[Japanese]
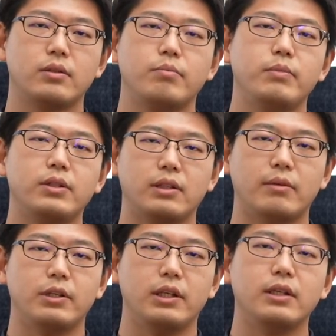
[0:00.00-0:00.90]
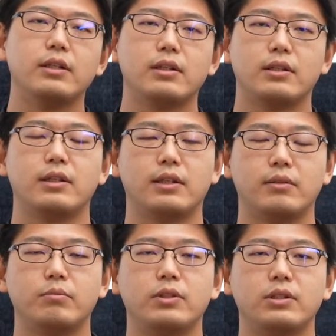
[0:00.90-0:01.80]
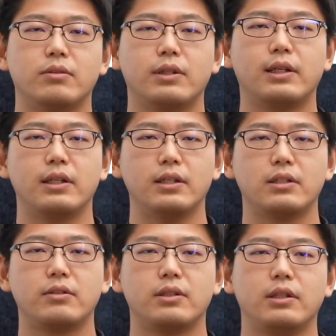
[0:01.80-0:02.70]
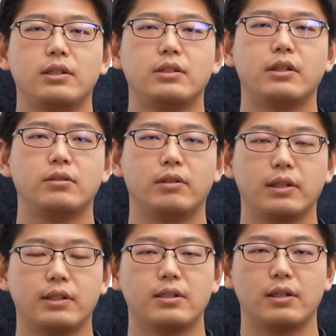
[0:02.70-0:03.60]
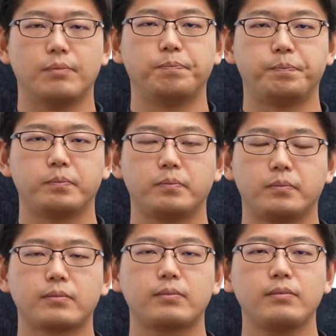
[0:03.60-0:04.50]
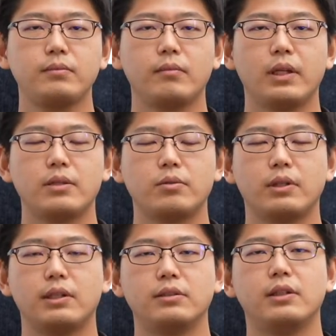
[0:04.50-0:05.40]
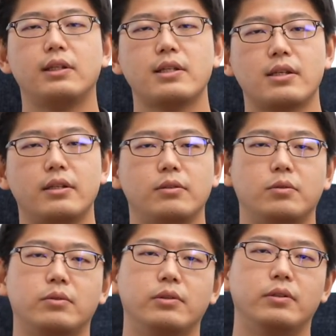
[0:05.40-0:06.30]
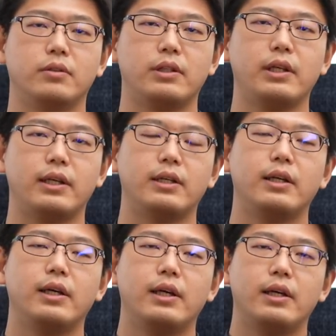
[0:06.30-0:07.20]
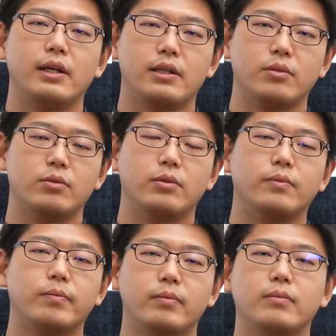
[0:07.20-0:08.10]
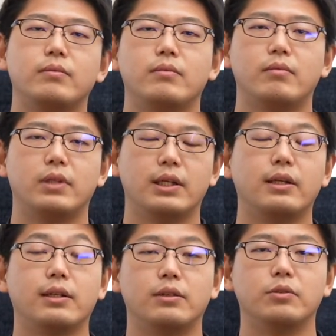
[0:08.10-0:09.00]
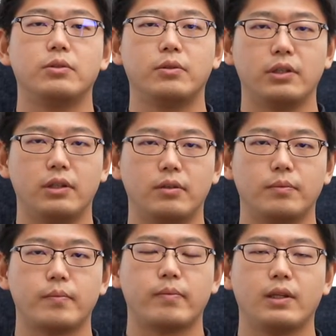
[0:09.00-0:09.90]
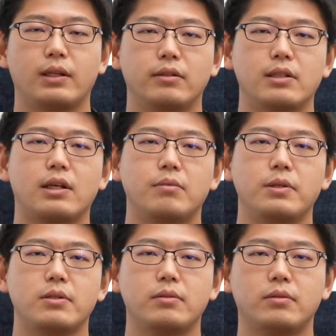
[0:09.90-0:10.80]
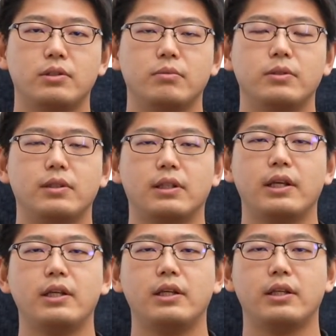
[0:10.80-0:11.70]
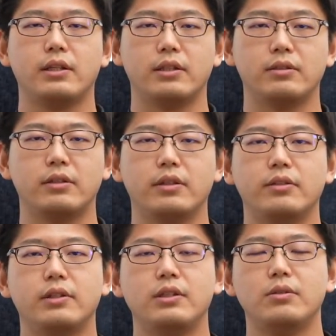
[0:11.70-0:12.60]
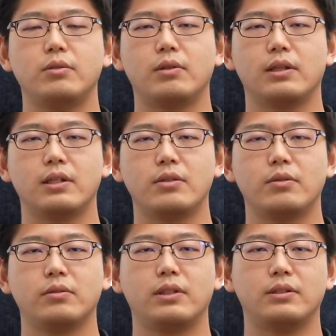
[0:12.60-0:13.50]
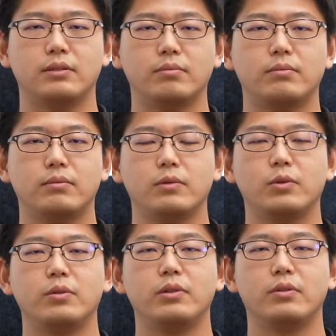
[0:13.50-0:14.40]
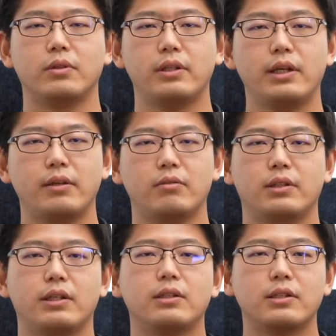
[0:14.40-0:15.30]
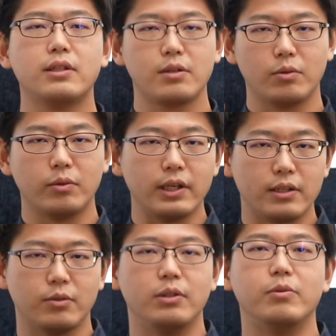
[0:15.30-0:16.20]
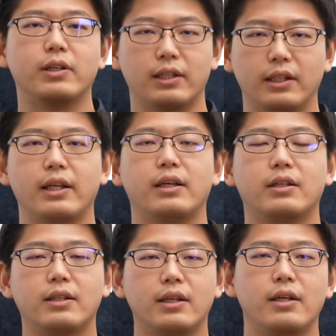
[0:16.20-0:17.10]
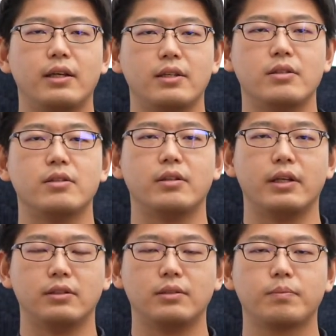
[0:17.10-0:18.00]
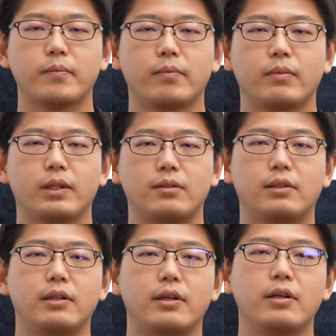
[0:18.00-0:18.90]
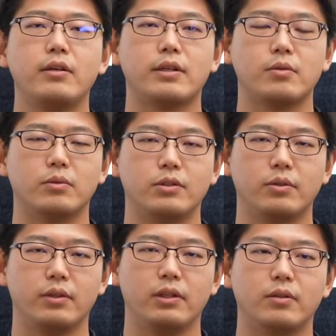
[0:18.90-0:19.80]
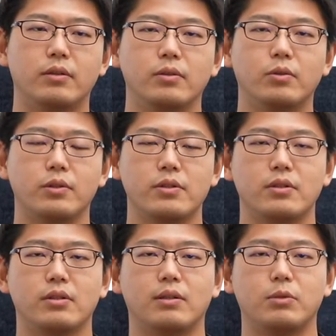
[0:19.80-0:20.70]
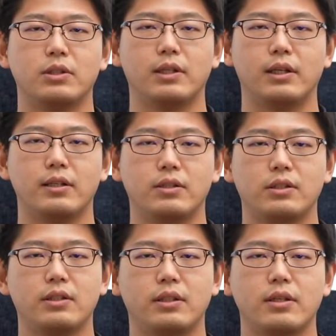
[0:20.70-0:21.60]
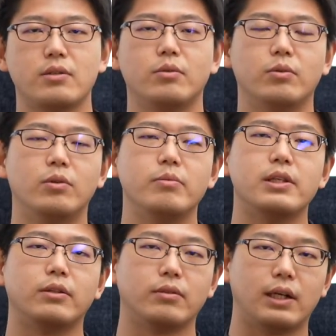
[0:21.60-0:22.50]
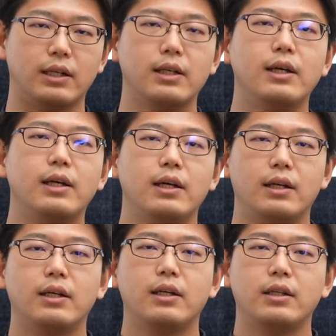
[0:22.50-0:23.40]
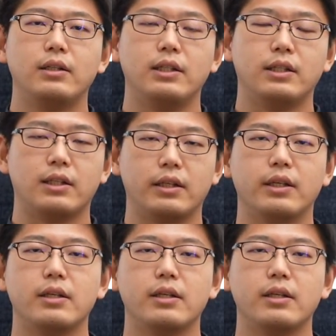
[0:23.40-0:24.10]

見るたびに無意識の中に蓄積していくわけですね。でそれが繰り返されることによってその、まあ、何らかの商品あるいはサービスを自分が手に入れてるっていう臨場感が強くなることによって私たちはその映像に向かって進んでいく具体的にはその商品を購入するかもしれないですしそのお店とかに行ったり